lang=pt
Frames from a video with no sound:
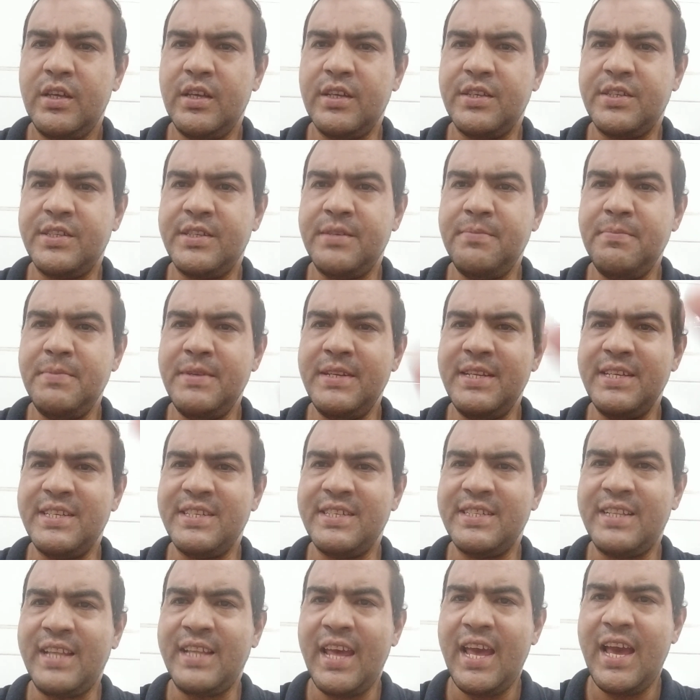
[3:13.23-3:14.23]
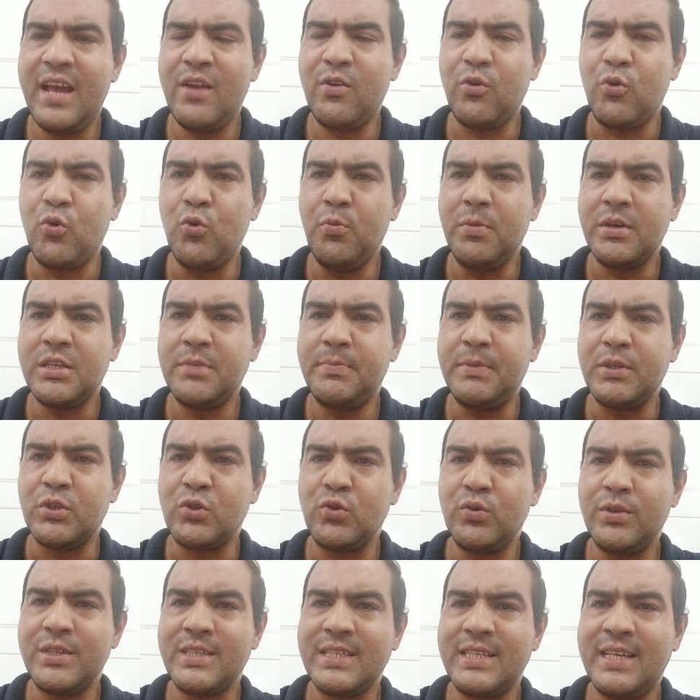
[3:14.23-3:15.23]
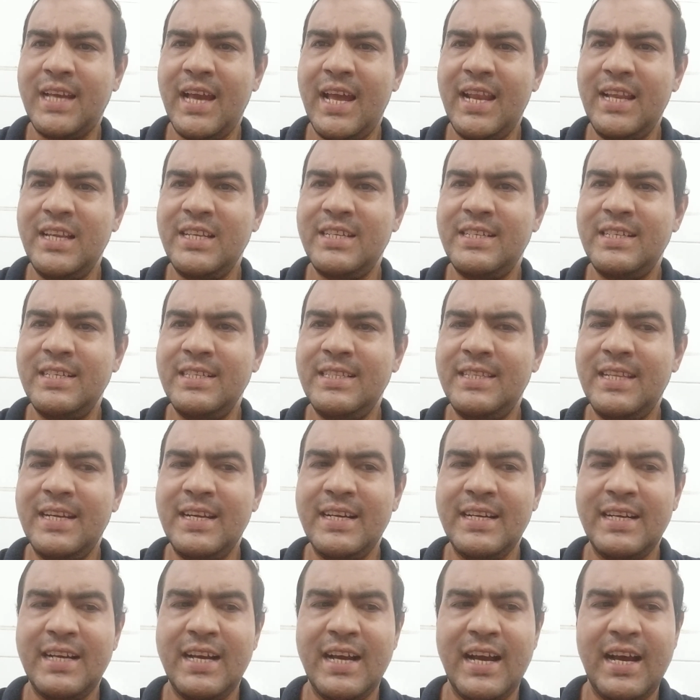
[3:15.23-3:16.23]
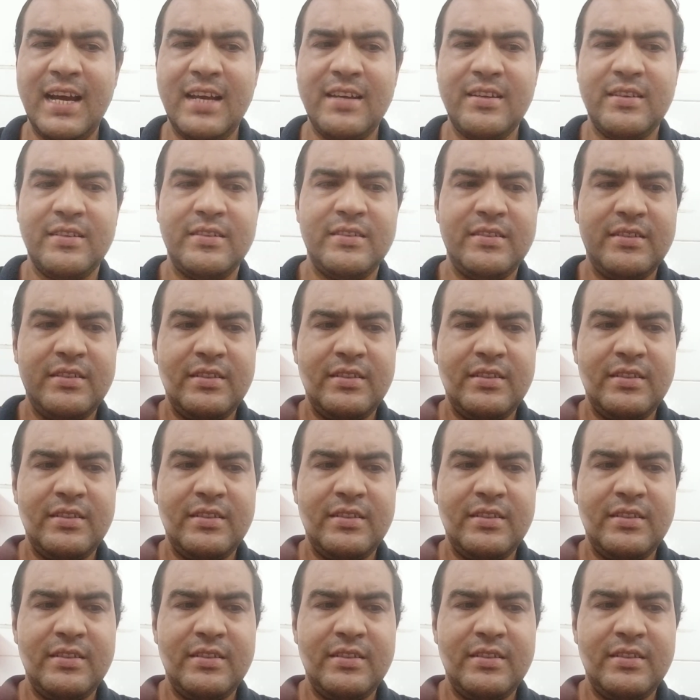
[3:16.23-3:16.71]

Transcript: esse ministério, algumas pessoas querem te trancar,